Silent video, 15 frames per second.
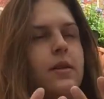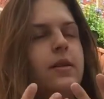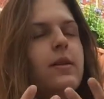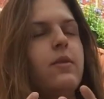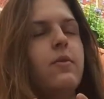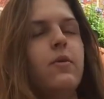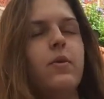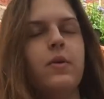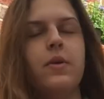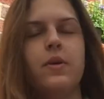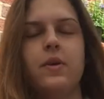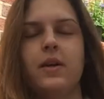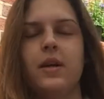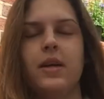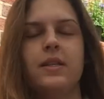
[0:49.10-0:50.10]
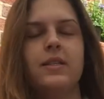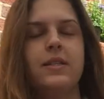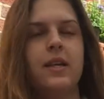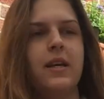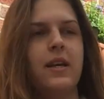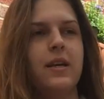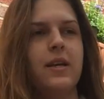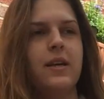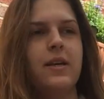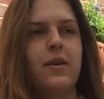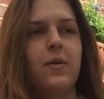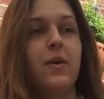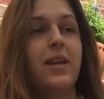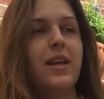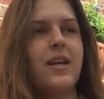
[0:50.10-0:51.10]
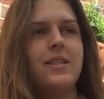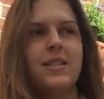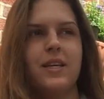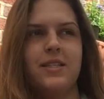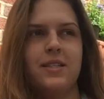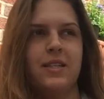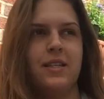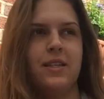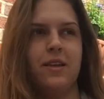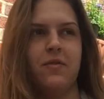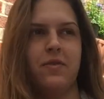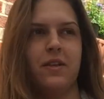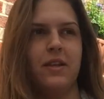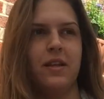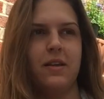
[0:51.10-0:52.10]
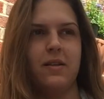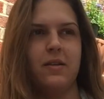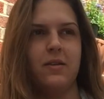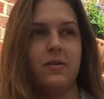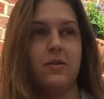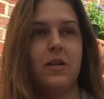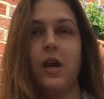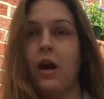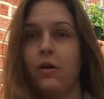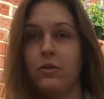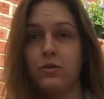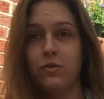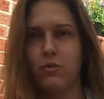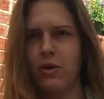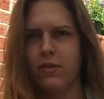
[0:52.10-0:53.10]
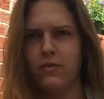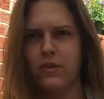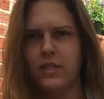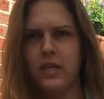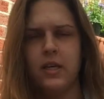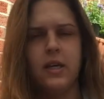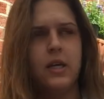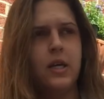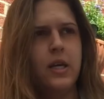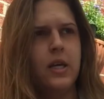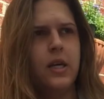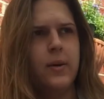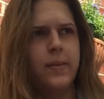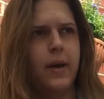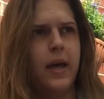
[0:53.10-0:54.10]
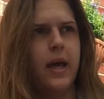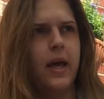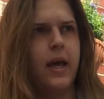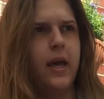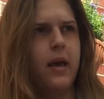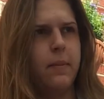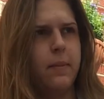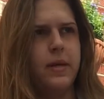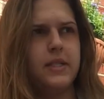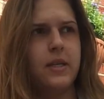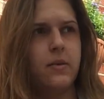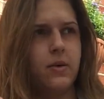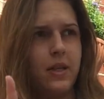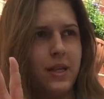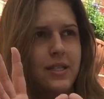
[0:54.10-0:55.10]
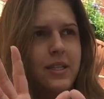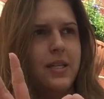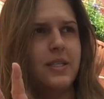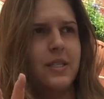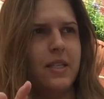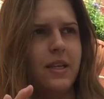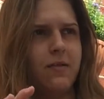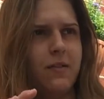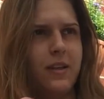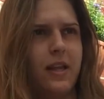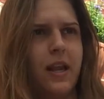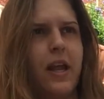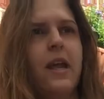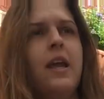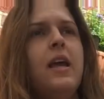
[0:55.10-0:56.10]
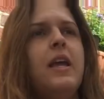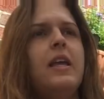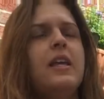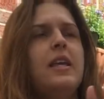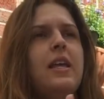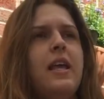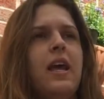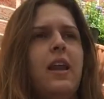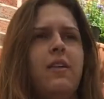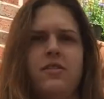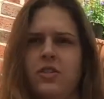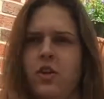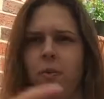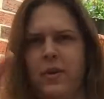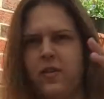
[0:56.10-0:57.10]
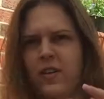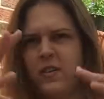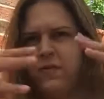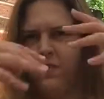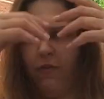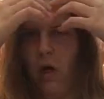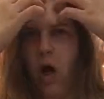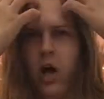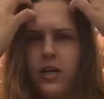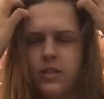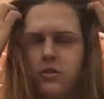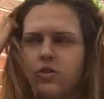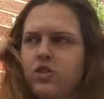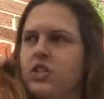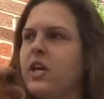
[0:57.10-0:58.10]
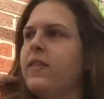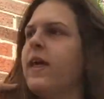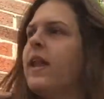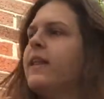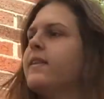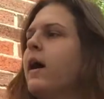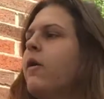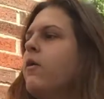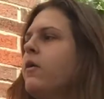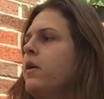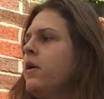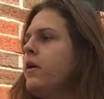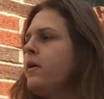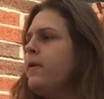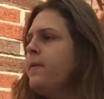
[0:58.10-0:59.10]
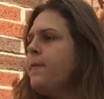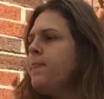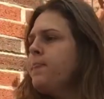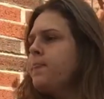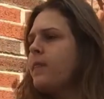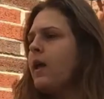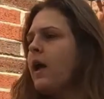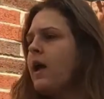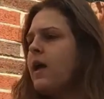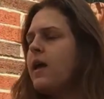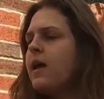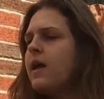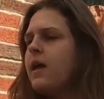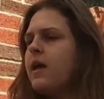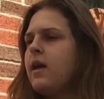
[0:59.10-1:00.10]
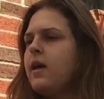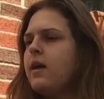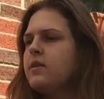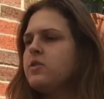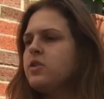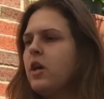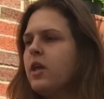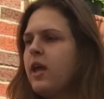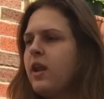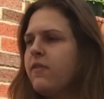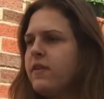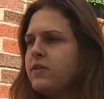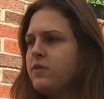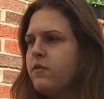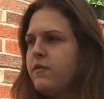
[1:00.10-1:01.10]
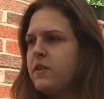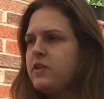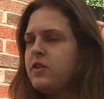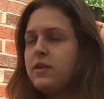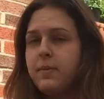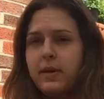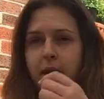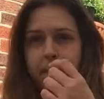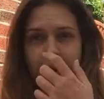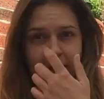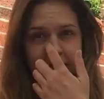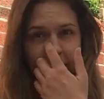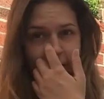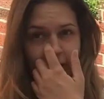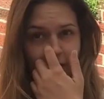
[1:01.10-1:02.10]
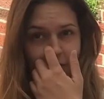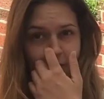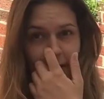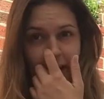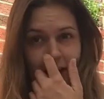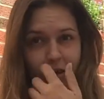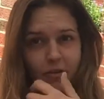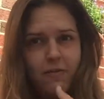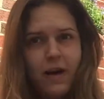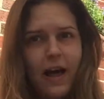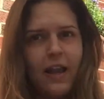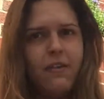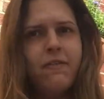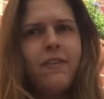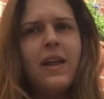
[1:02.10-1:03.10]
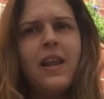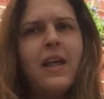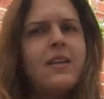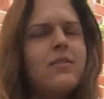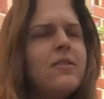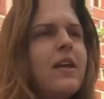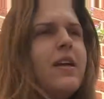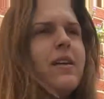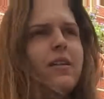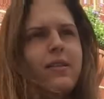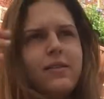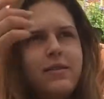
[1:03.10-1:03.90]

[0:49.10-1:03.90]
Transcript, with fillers: tão assim. Eu queria ser assim na vida. Eu sei que é uma coisa que eu nunca vou ser mas, mas eu queria ser assim na vida, né? E ela geralmente faz vlogs do dia dela e tal. É, só que ela fez um vídeo semana passada de Maqui fala falando da,